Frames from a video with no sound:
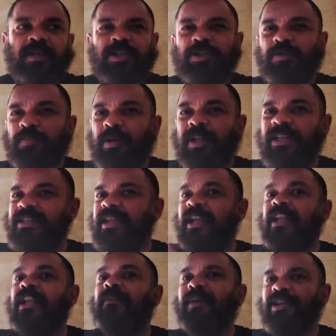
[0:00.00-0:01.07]
A gente não isso é
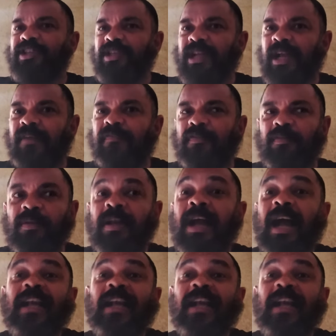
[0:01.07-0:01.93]
inimaginável.